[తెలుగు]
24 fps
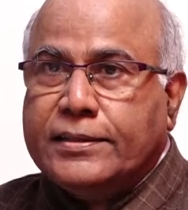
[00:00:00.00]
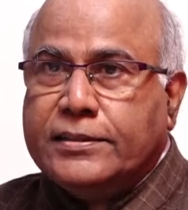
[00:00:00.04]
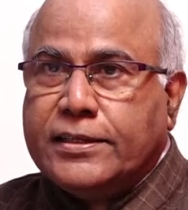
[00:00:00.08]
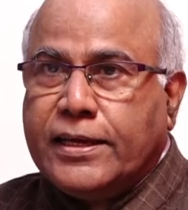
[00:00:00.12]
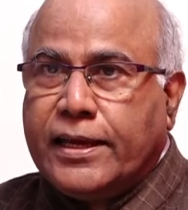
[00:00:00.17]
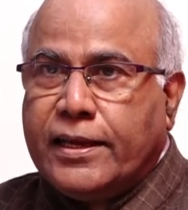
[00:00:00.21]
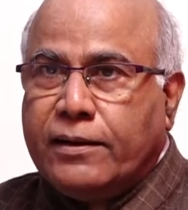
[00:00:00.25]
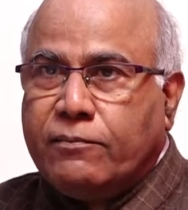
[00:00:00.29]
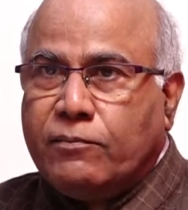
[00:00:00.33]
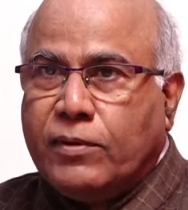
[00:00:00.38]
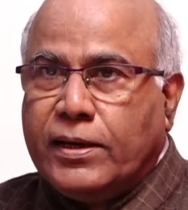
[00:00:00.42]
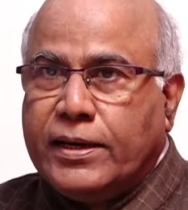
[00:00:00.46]

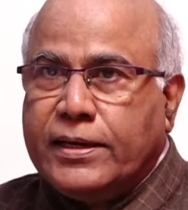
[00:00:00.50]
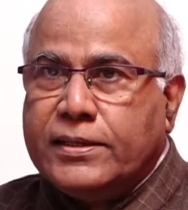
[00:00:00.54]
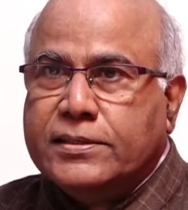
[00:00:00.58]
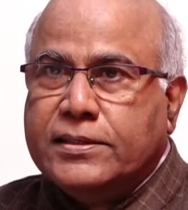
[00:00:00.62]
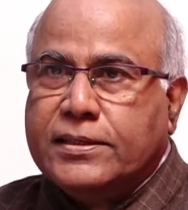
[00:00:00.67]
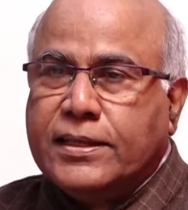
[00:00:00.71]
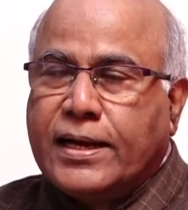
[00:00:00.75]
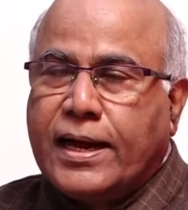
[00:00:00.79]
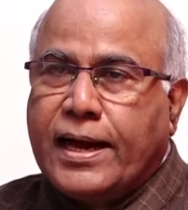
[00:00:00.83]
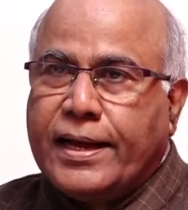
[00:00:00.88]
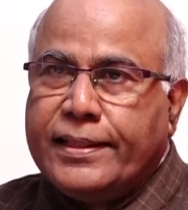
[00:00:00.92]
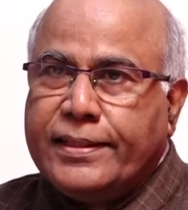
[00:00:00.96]
చైర్మన్
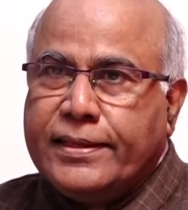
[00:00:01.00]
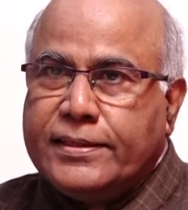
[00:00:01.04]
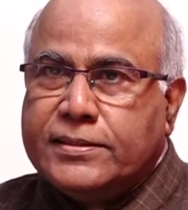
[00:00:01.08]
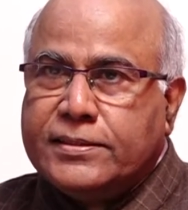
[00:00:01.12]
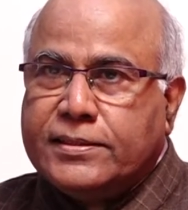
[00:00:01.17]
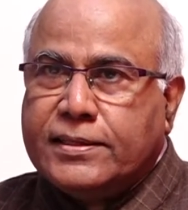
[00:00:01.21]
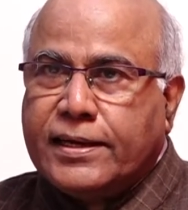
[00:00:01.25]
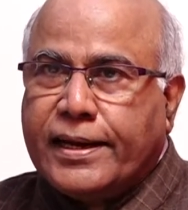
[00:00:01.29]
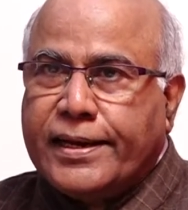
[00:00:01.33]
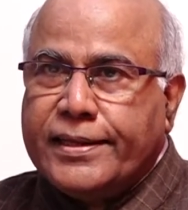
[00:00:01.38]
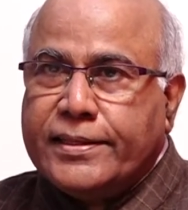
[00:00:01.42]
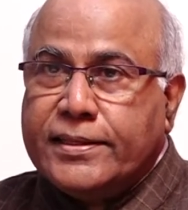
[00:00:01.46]
ఇస్తా అది
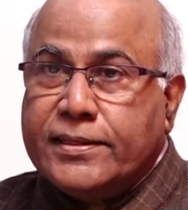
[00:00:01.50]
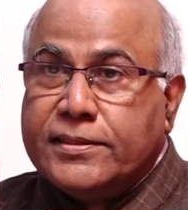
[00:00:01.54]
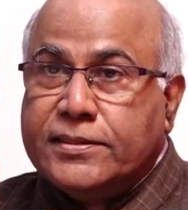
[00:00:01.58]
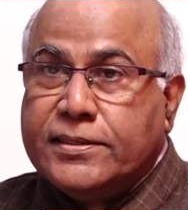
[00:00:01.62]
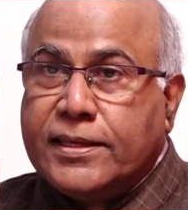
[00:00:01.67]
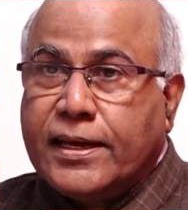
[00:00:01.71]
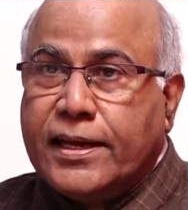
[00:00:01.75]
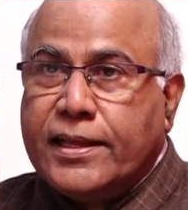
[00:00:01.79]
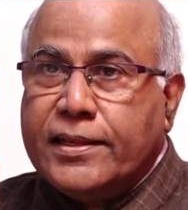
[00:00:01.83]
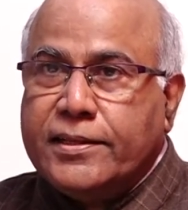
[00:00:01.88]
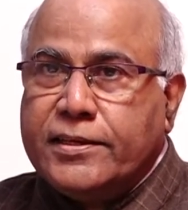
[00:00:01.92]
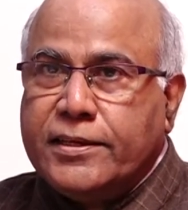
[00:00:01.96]
ఇస్తా ఇది
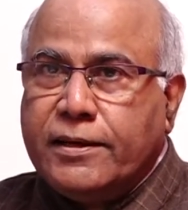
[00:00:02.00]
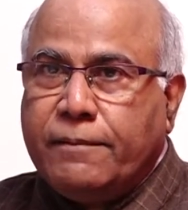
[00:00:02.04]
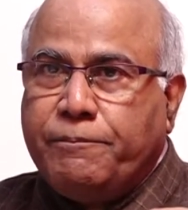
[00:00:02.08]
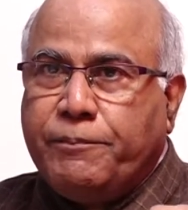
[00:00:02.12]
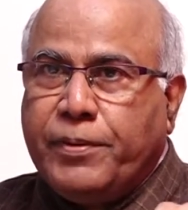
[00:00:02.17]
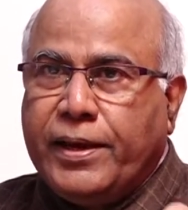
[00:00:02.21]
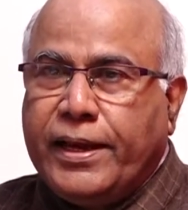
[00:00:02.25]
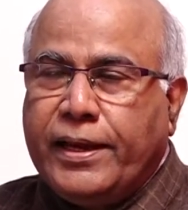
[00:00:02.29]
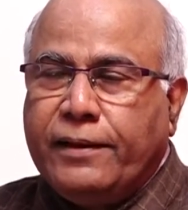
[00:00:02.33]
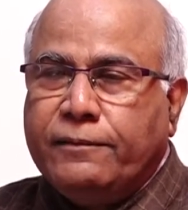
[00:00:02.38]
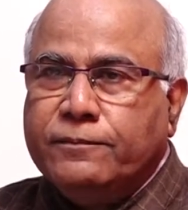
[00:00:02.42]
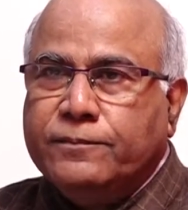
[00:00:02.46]
ఇస్తా అని
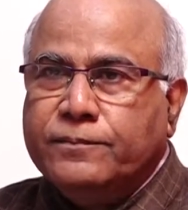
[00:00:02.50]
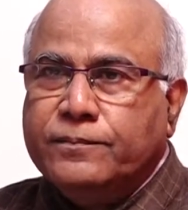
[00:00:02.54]
చెప్పి